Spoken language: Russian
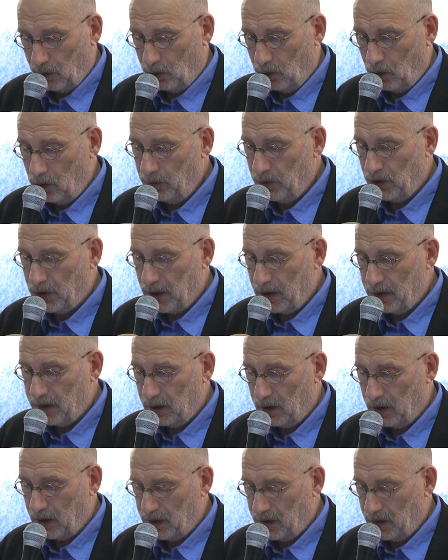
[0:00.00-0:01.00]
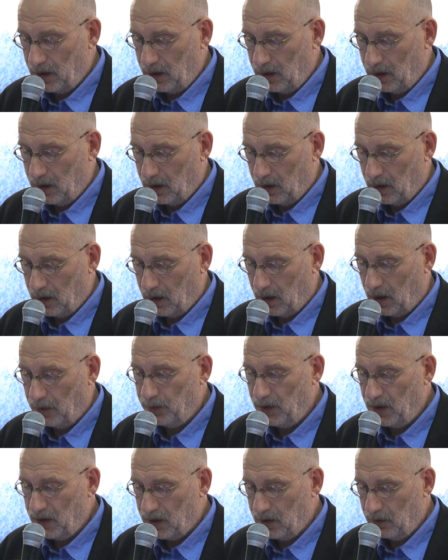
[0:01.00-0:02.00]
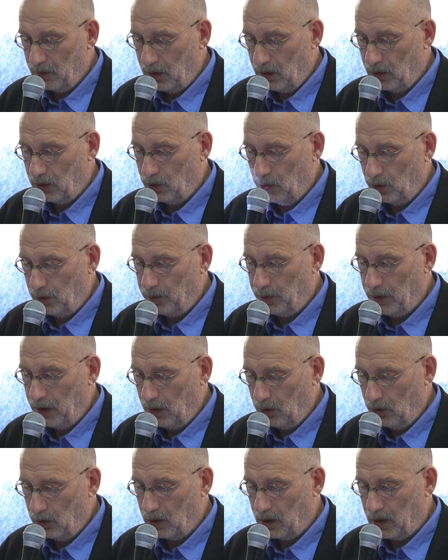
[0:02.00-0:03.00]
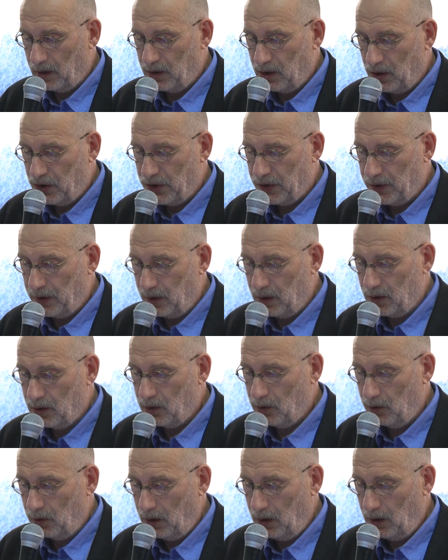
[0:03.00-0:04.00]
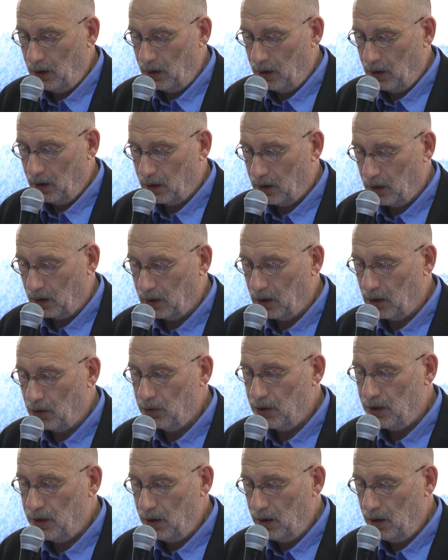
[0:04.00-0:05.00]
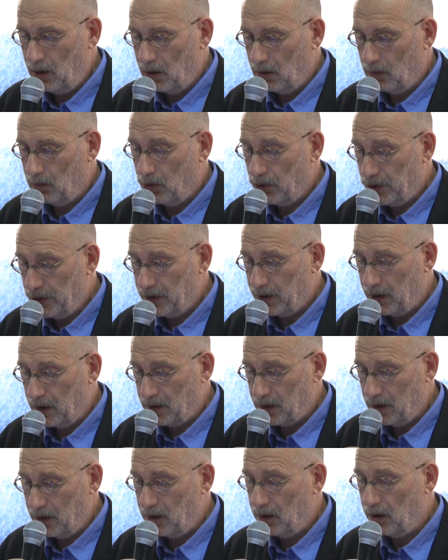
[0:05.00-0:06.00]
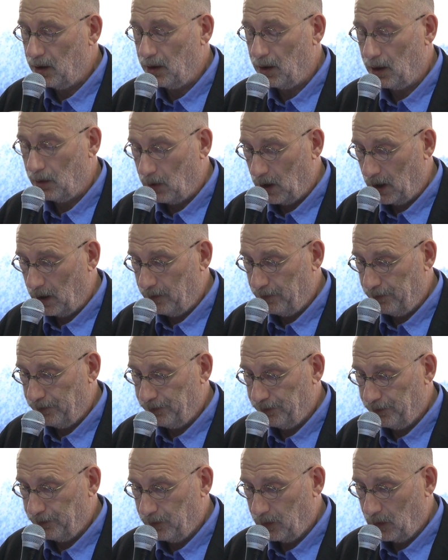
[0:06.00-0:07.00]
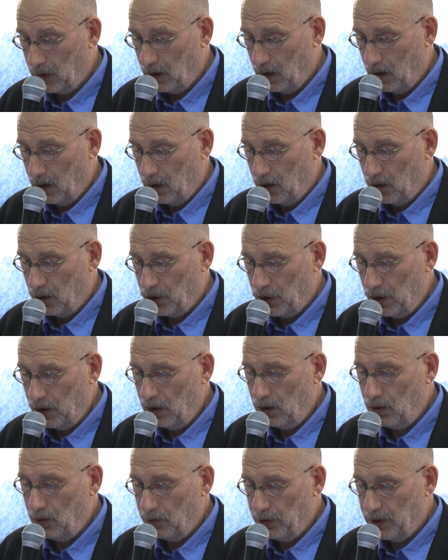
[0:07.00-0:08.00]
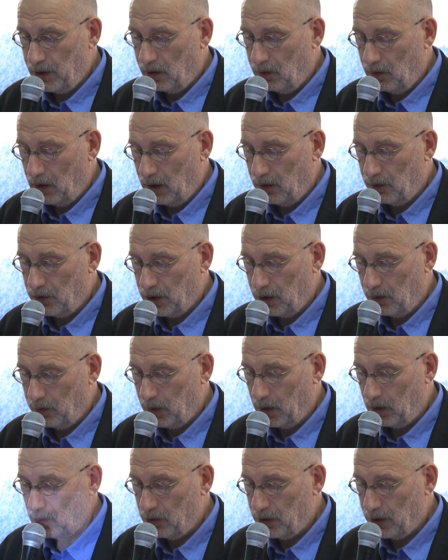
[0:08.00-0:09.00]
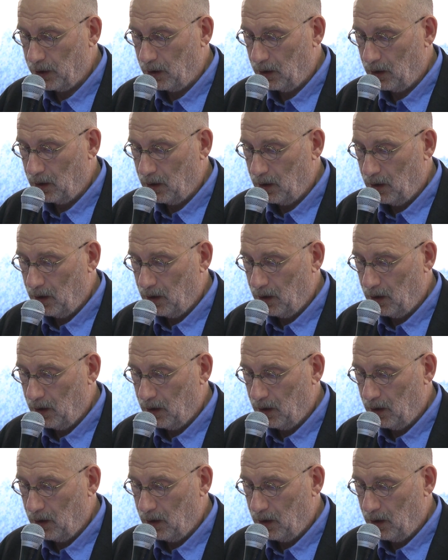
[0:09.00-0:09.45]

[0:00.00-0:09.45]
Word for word: Том «Часть Азии» описывает тот период отечественной истории, когда Руси, можно сказать, не было – Жили люди, говорившие по-русски,